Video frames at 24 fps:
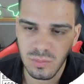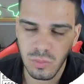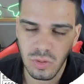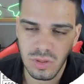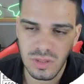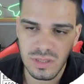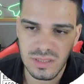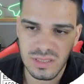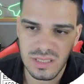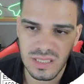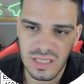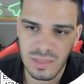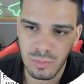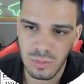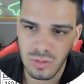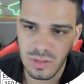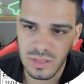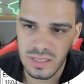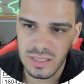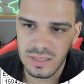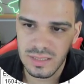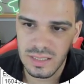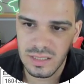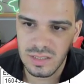Por exemplo,
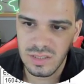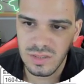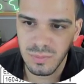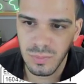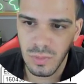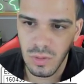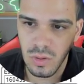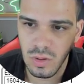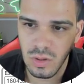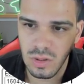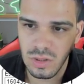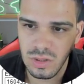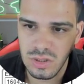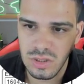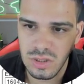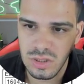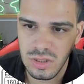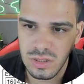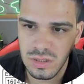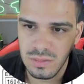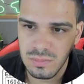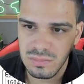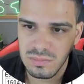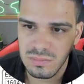aqui
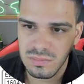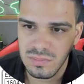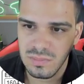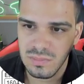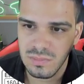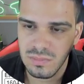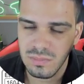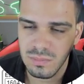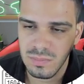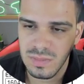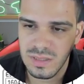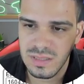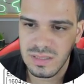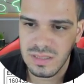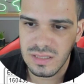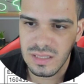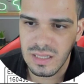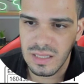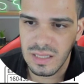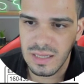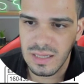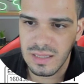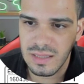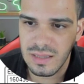transporte,
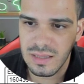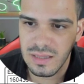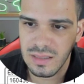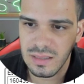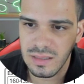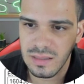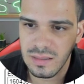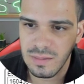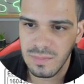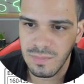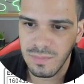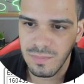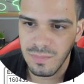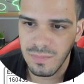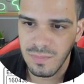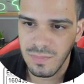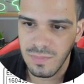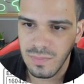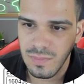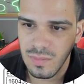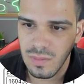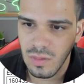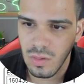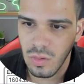bicicleta,
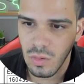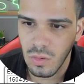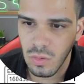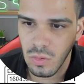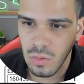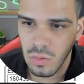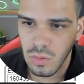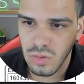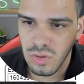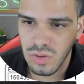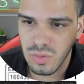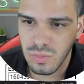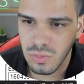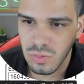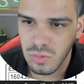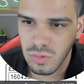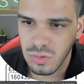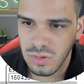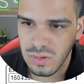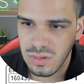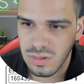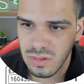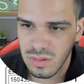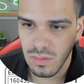
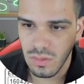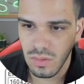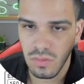ônibus.